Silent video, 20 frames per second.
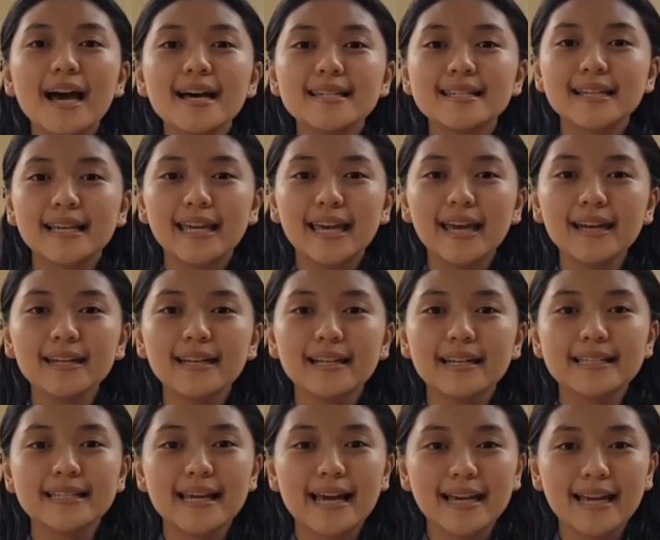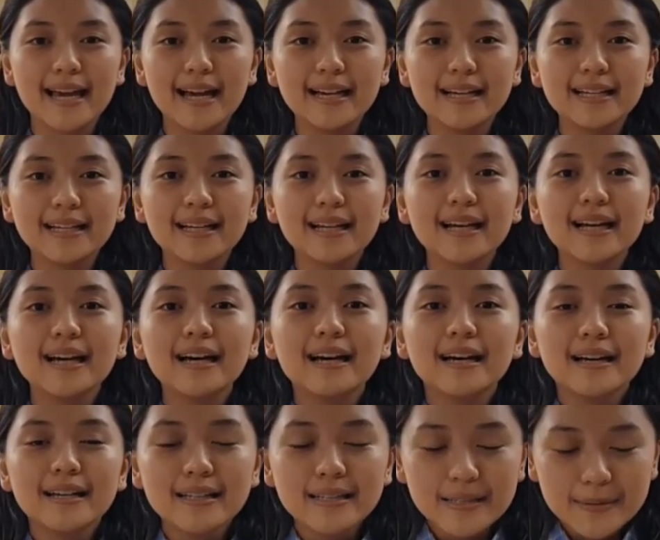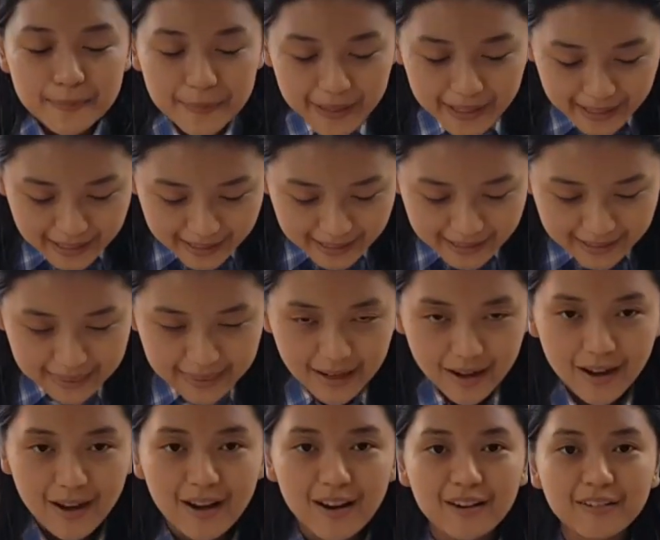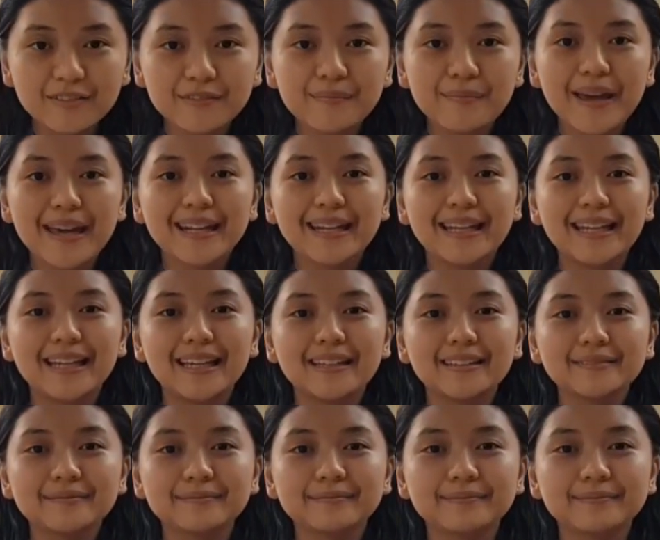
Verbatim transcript: Sekian dari saya, Spirit of Mary.